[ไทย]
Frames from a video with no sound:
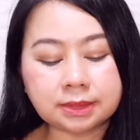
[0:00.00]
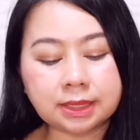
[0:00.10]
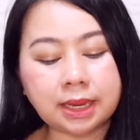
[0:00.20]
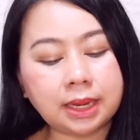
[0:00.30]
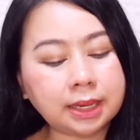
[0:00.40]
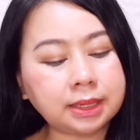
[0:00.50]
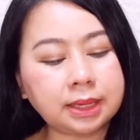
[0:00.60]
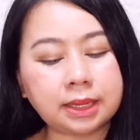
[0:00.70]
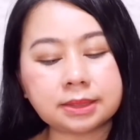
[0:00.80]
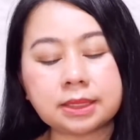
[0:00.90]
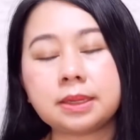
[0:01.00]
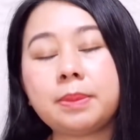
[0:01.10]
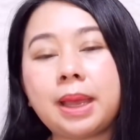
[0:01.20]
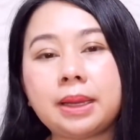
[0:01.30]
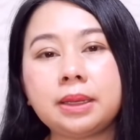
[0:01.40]
ไซส์เล็กที่เก๋ซื้อ
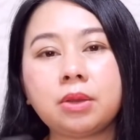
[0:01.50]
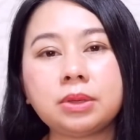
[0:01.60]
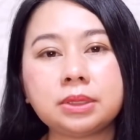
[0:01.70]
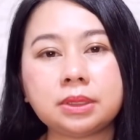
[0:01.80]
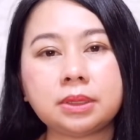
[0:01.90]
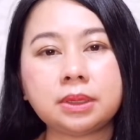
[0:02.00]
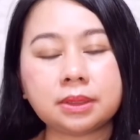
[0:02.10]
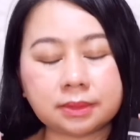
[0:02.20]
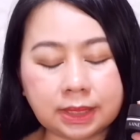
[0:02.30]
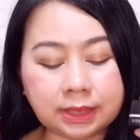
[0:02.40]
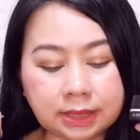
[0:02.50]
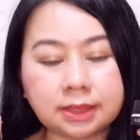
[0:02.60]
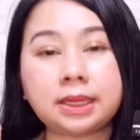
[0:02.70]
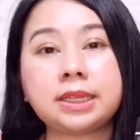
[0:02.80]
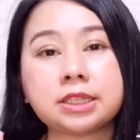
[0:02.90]
มานี่ก็คือเซตนี้
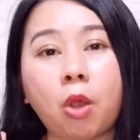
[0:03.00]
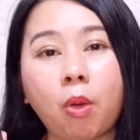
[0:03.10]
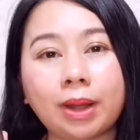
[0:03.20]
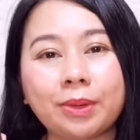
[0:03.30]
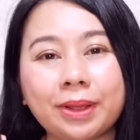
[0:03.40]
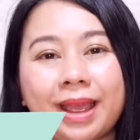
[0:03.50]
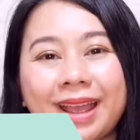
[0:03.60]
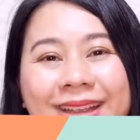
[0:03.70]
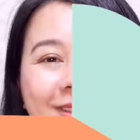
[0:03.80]
เซตที่2 แล้วนะคะ